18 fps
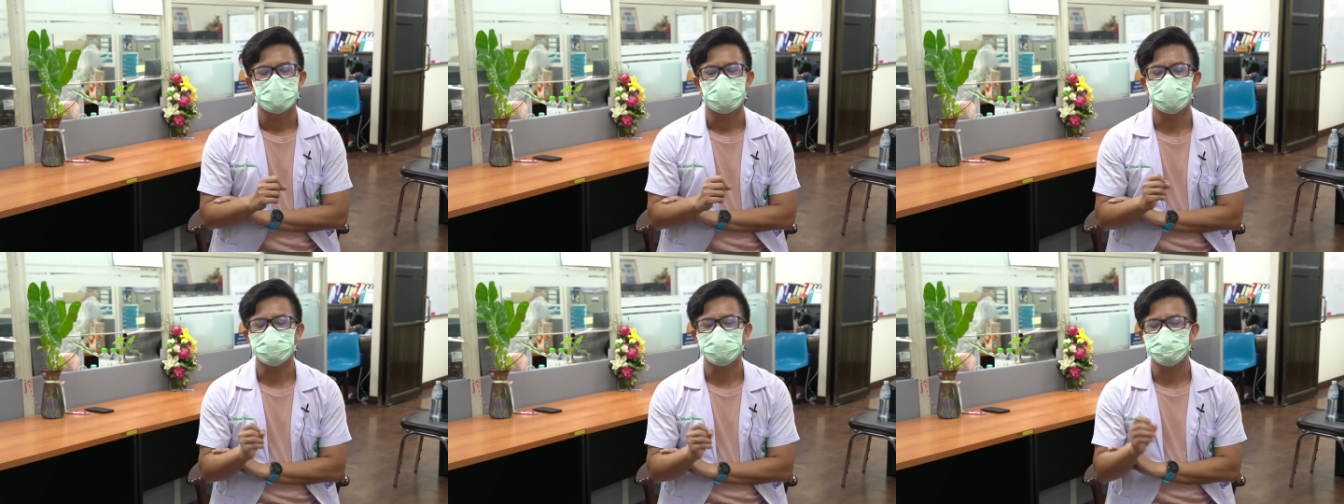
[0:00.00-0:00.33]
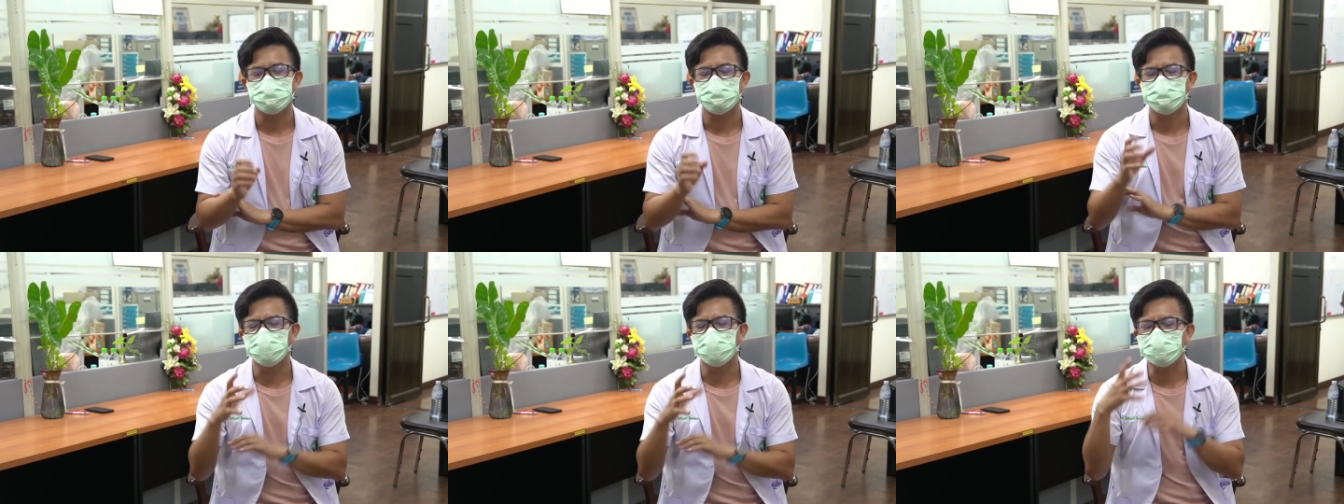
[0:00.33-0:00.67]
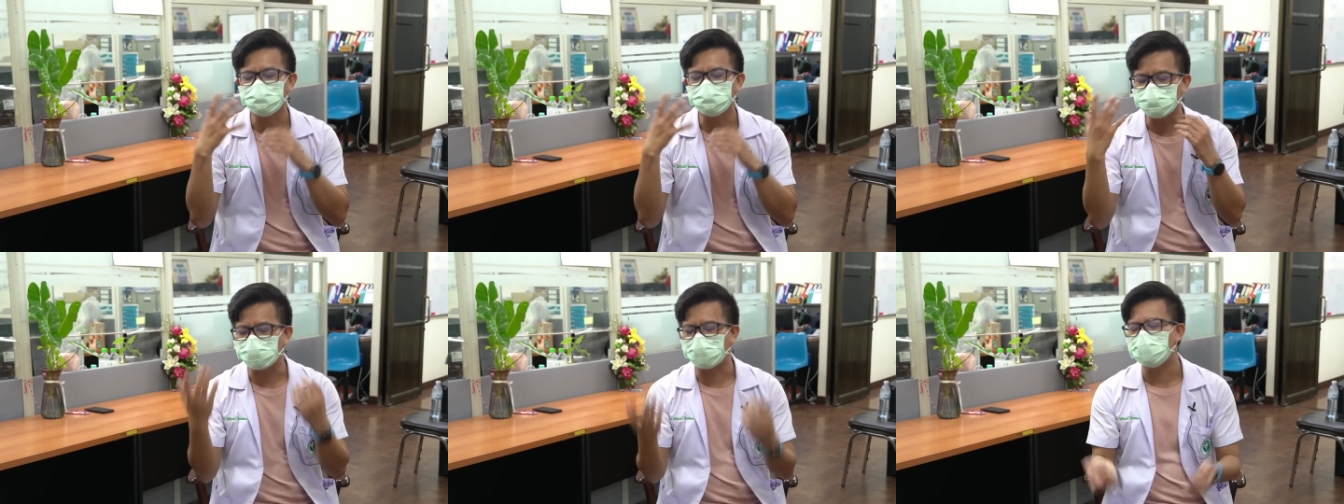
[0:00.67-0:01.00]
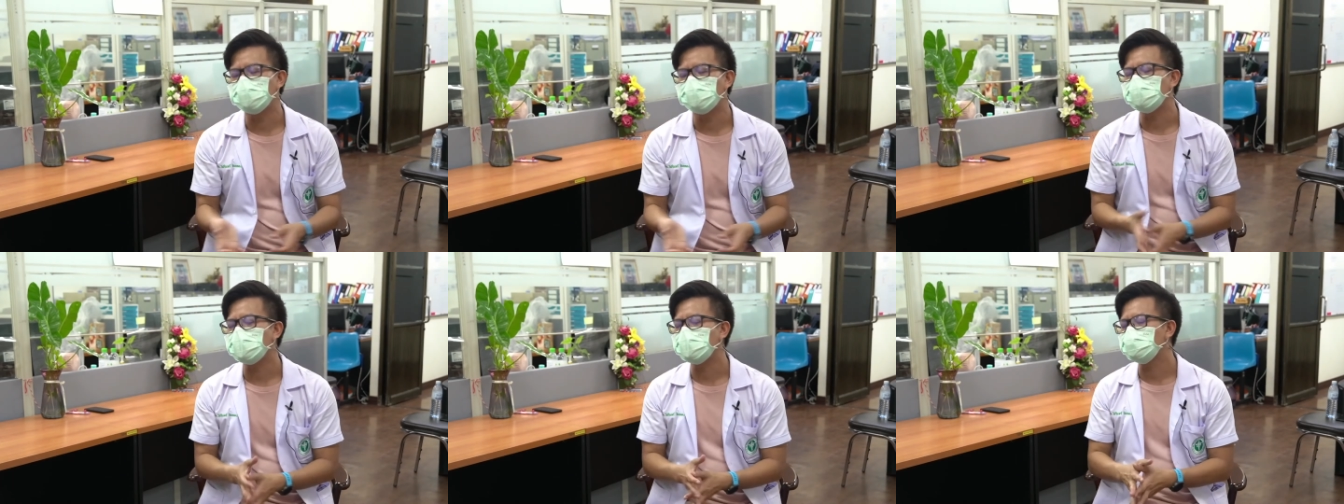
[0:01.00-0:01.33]
ให้นึกถึงตรง
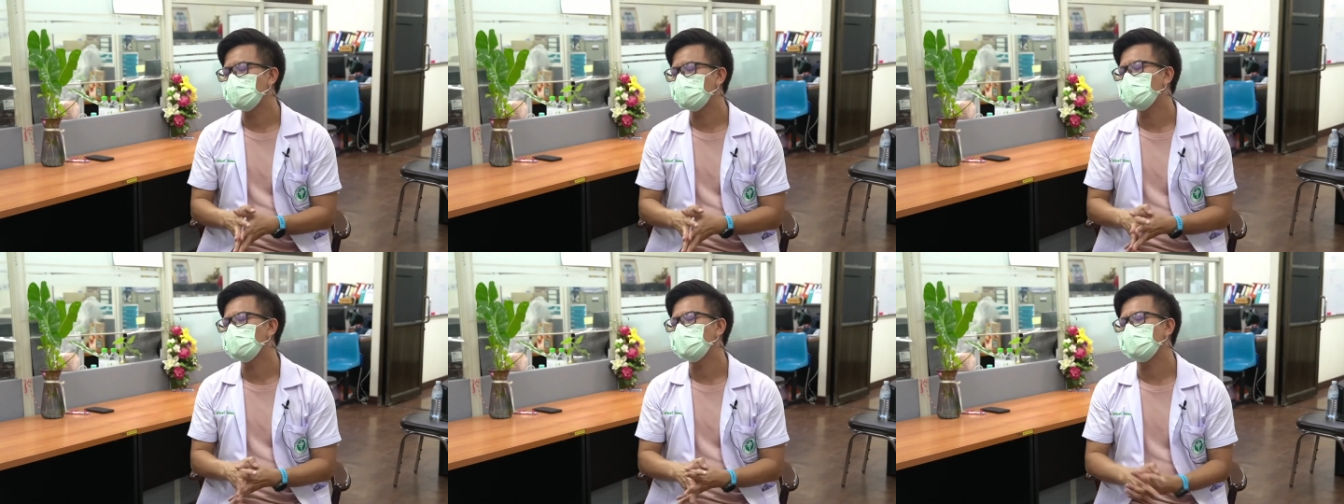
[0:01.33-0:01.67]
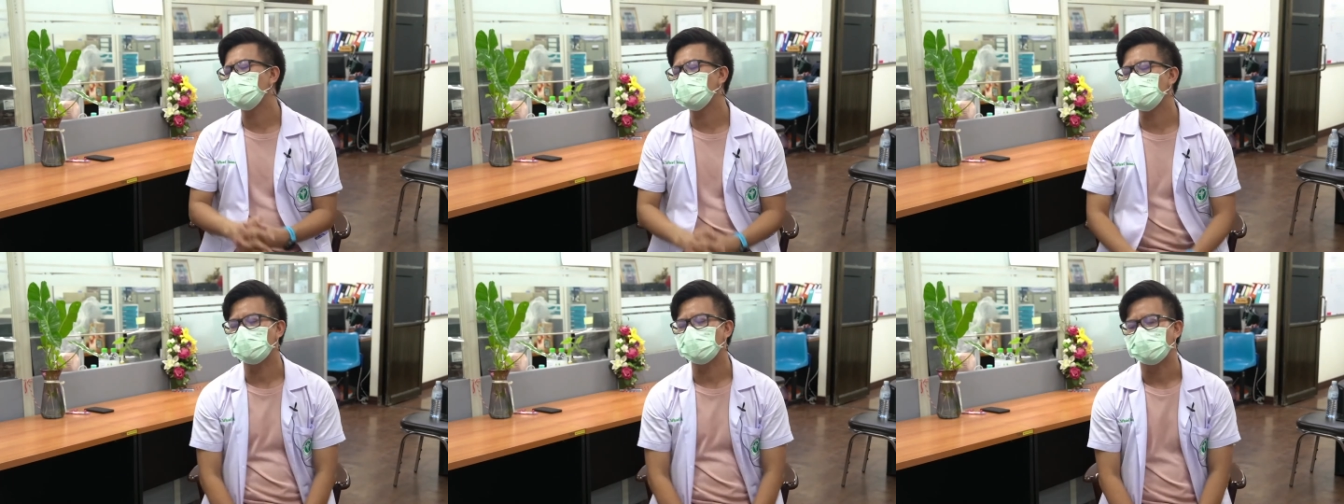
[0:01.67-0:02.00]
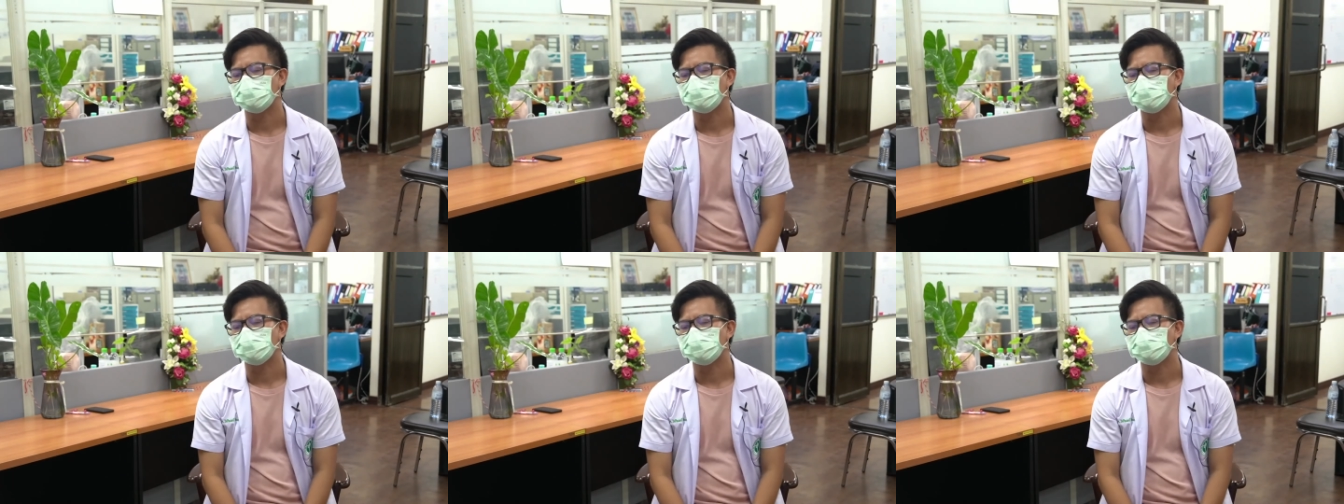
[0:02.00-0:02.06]
นี้เยอะ ๆ แล้วก็